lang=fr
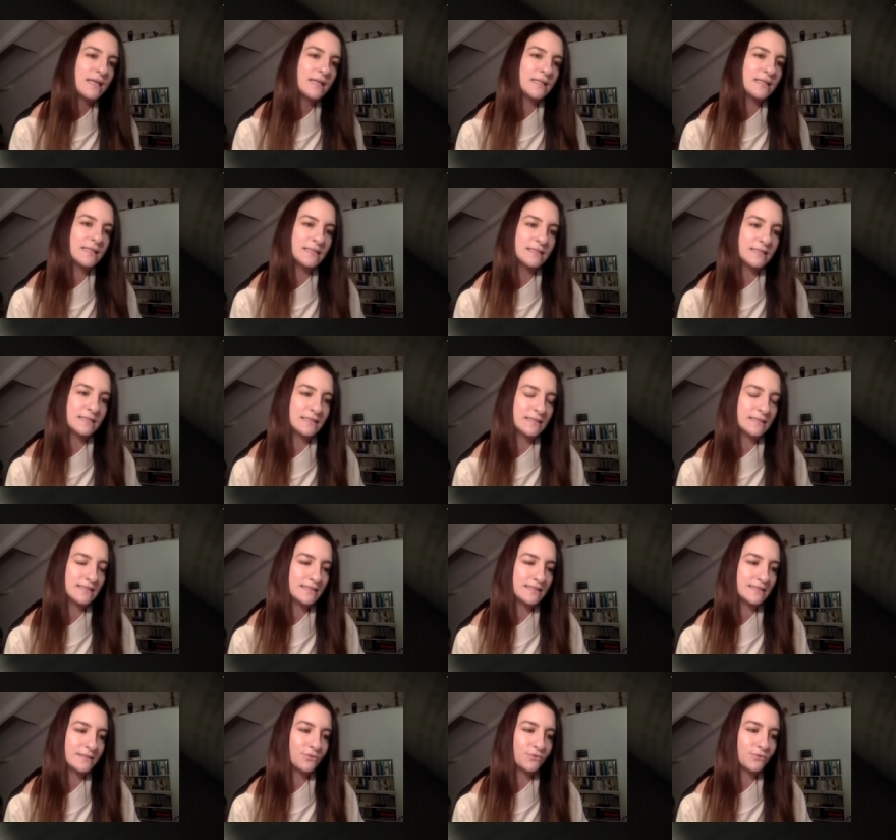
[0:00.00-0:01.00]
euh,
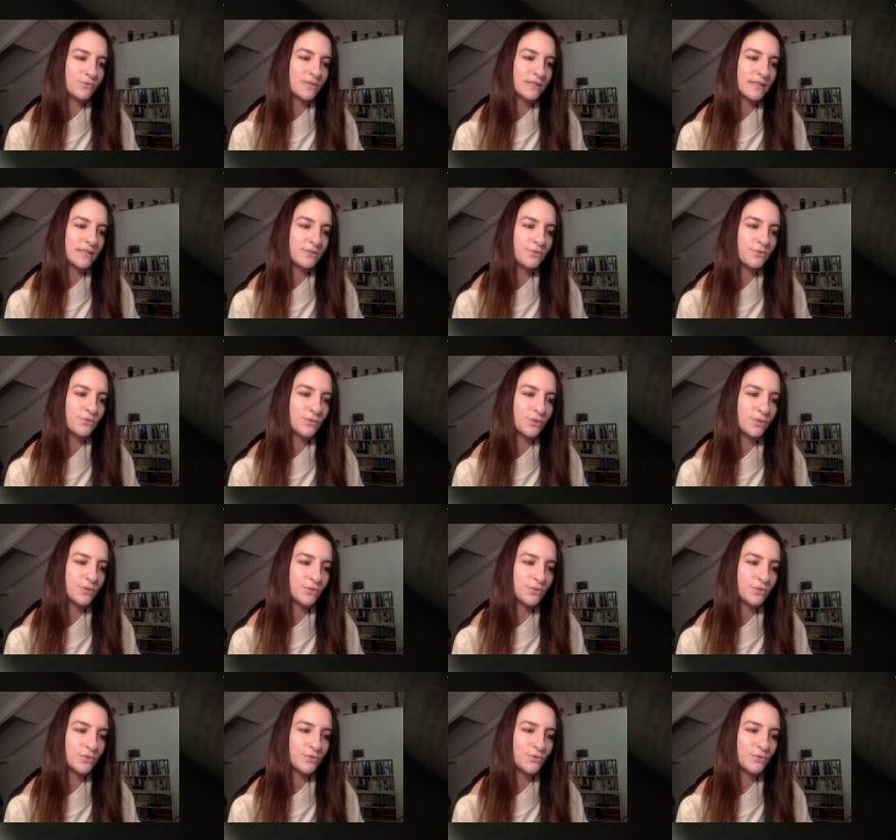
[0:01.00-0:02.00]
mm-hmm. sur,
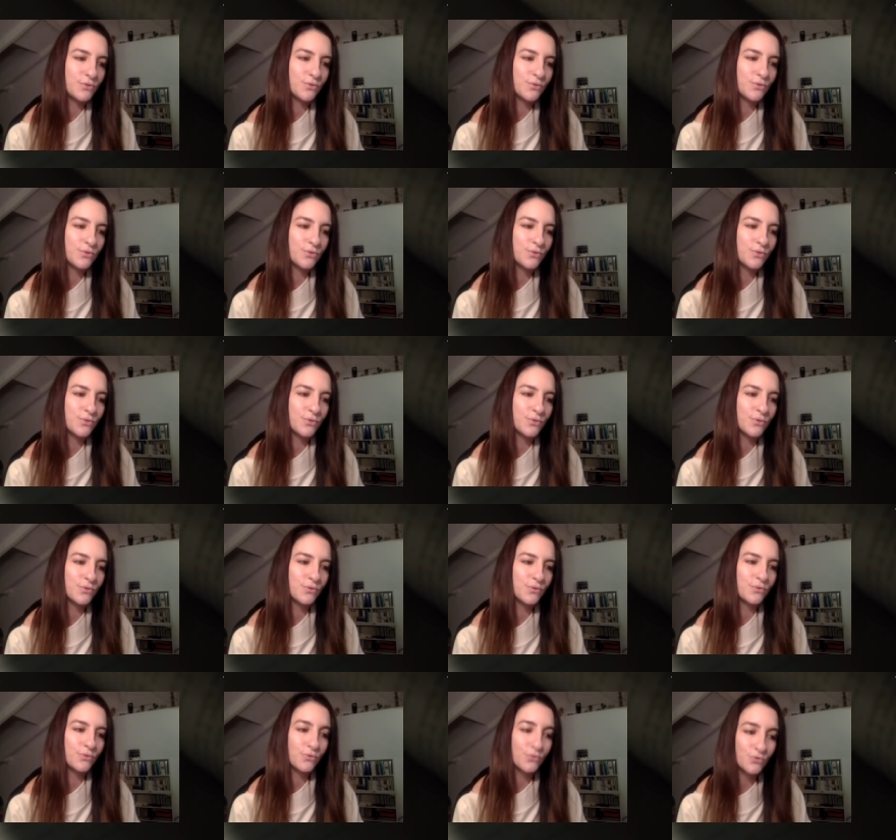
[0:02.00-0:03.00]
euh, sur
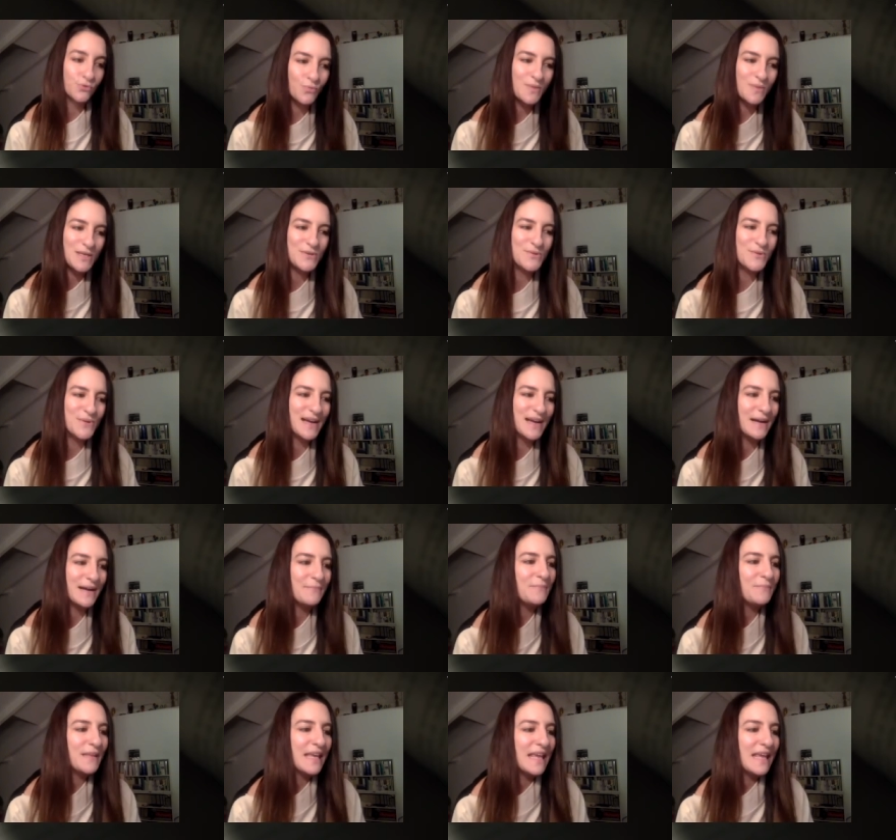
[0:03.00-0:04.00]
ce, dans ce milieu-là.